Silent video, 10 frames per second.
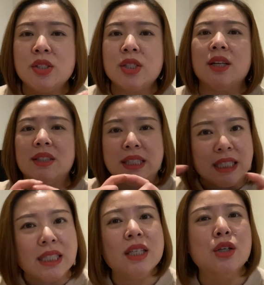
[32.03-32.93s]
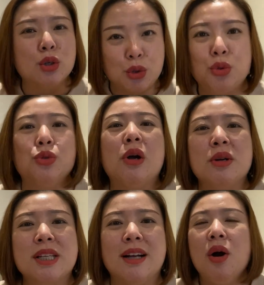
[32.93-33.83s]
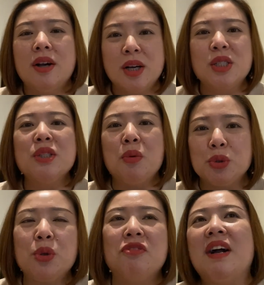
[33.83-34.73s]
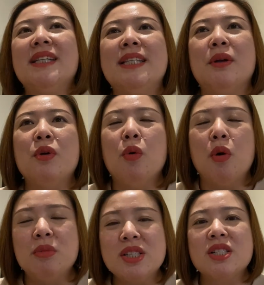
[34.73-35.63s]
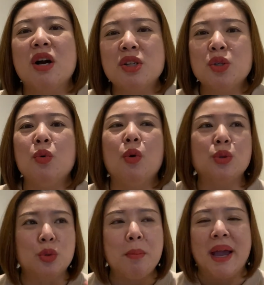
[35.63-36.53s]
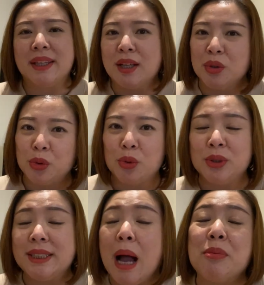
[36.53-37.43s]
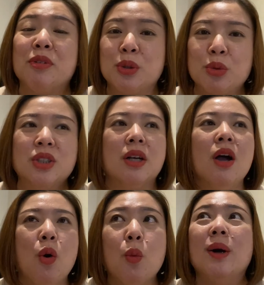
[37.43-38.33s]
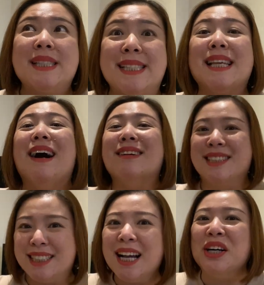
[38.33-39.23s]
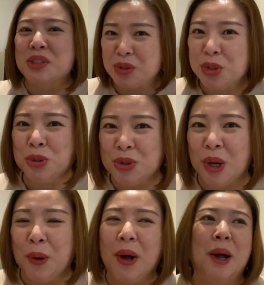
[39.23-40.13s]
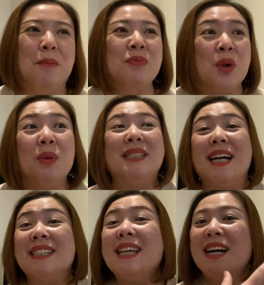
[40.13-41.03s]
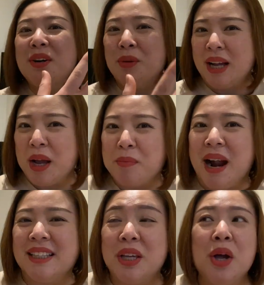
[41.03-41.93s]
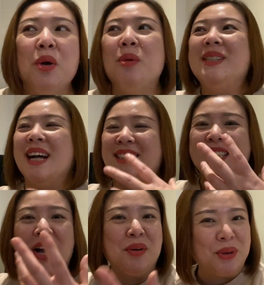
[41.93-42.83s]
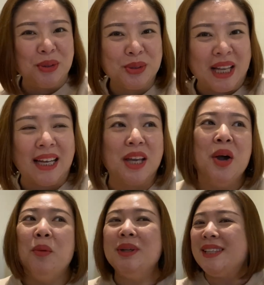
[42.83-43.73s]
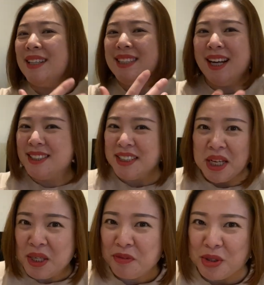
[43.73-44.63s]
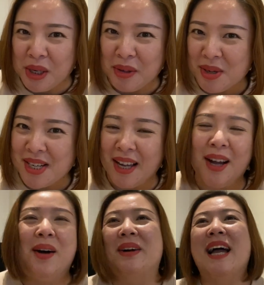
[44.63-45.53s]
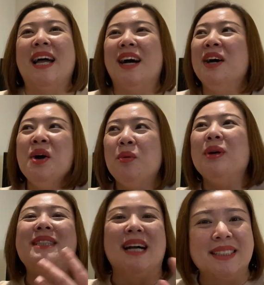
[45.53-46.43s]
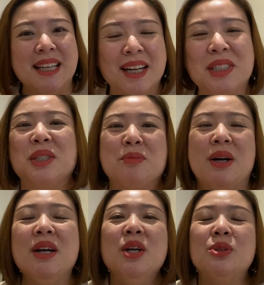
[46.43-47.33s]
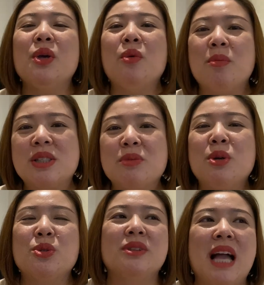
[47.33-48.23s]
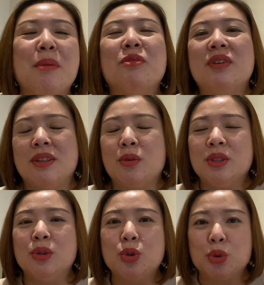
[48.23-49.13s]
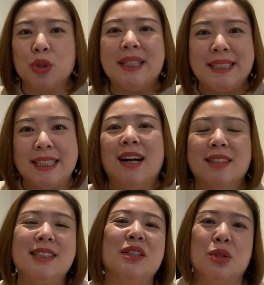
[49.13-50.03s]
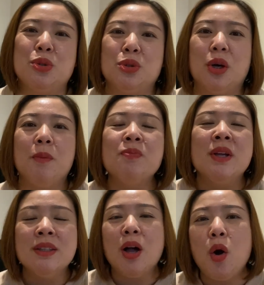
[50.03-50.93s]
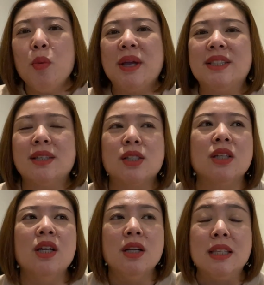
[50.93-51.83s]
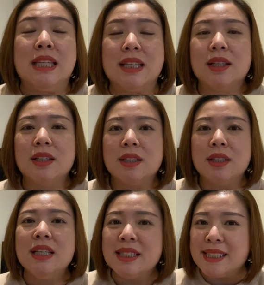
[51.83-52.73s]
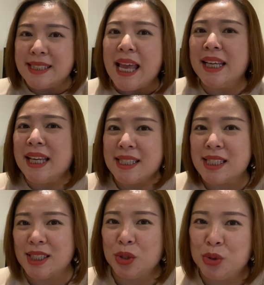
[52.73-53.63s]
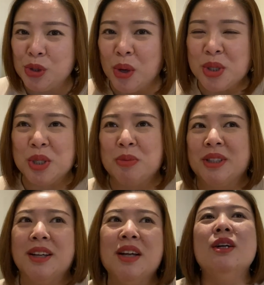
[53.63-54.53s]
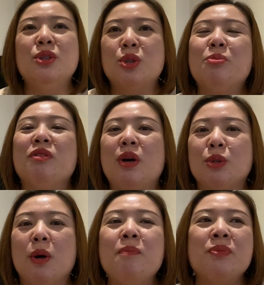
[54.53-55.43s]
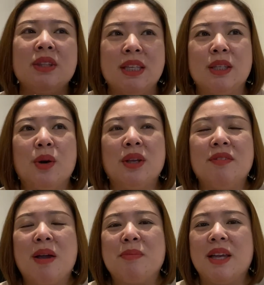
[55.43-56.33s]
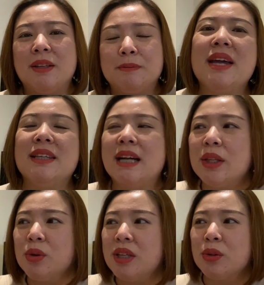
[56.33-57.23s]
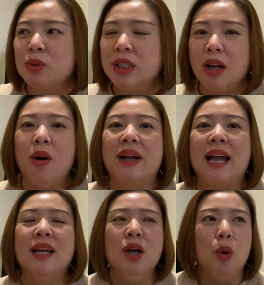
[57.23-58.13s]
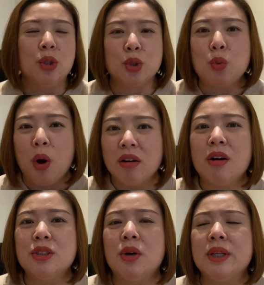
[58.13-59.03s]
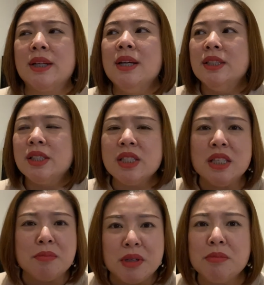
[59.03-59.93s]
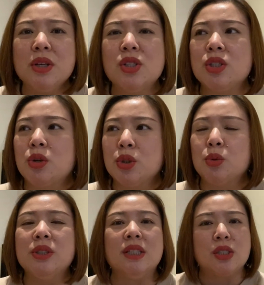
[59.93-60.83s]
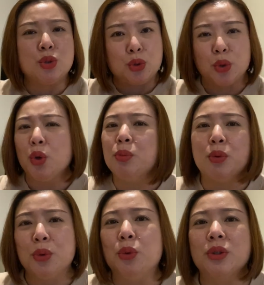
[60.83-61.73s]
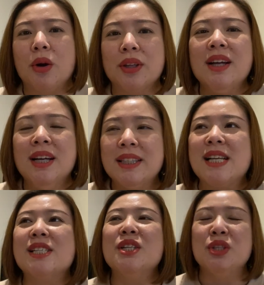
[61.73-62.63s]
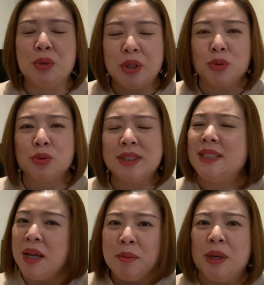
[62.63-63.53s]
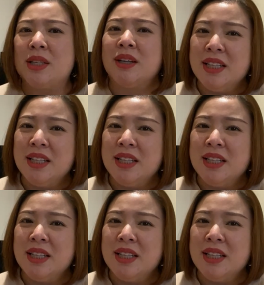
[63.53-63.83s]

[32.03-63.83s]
这个第一个需要上。可是呢，我就会发现我们日常生活所买的很多东西，大部分都是我想象的需要啊。我想象我开个 party，我想象我要去哪里，我想象这件衣服穿在我身上很好看啊。我想象是什么？所以，我们生命中大部分的东西都处。想象的需要，那后面这个是你硬塞给自己的需要是什么呢？就是比方说，你到了外边，哎，你看到一样东西很好看，或者是广告效应，其实你明明知道这个东西你是绝对不会用到的，但是你会告诉自己，没事儿，